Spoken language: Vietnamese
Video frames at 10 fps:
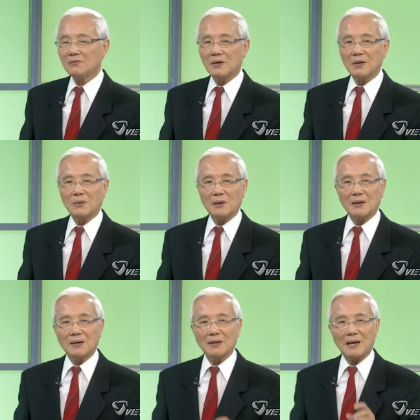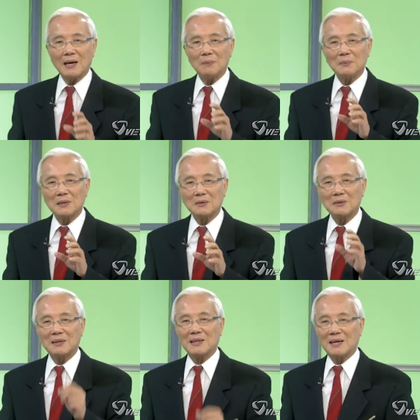vậy hoặc là cái áp lực nó
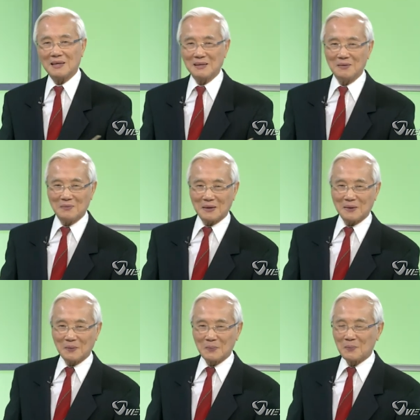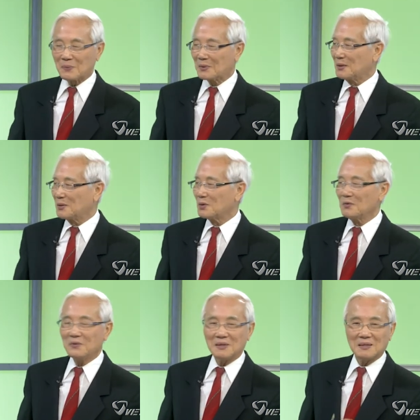lại tăng lên như vậy thì thưa
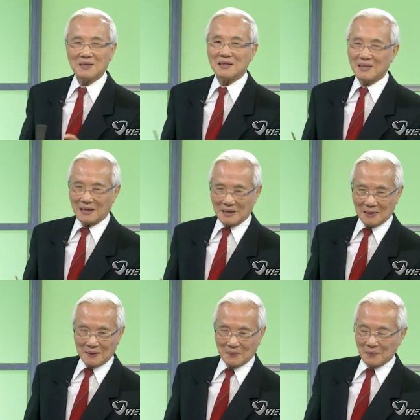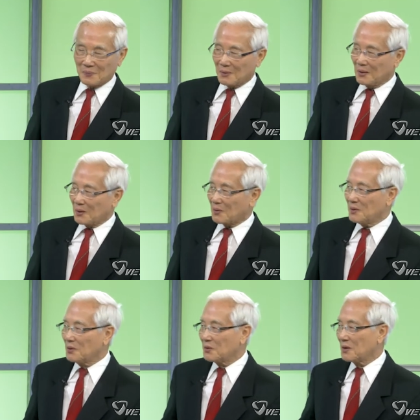quý vị rất là giản dị có
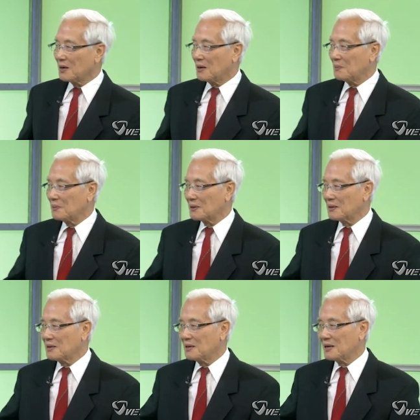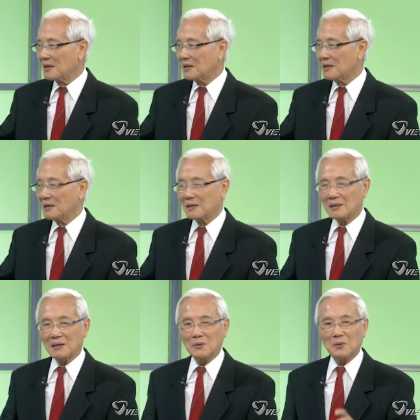nhiều trường hợp người ta đi đại tiện
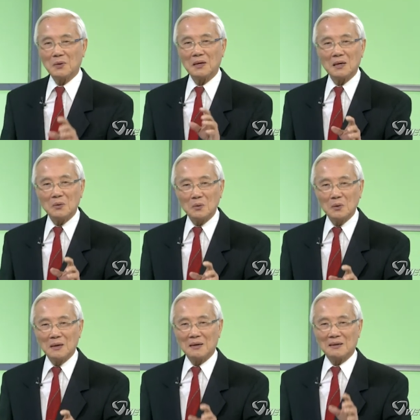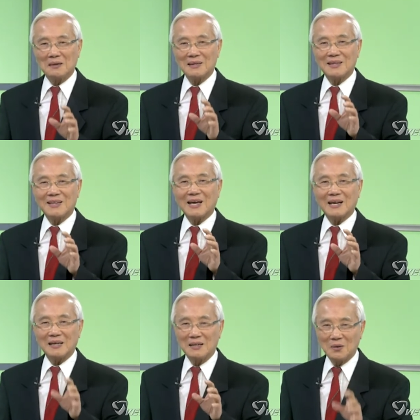người ta ngồi lâu người ta dặn
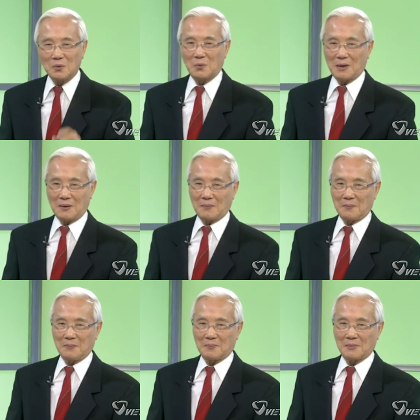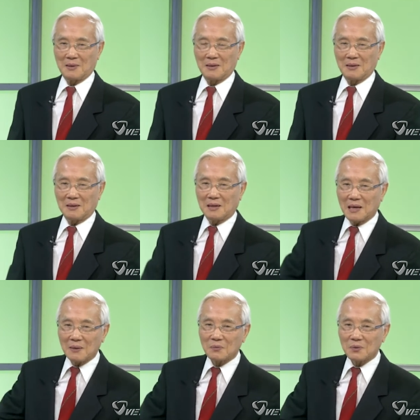nhiều quá thì cái
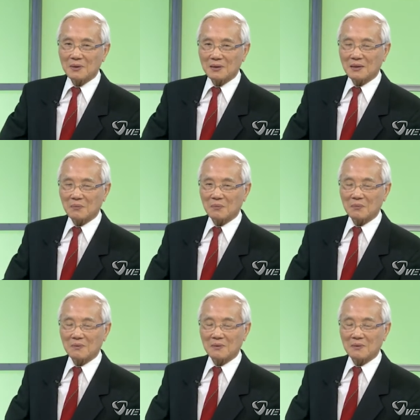áp suất ở trong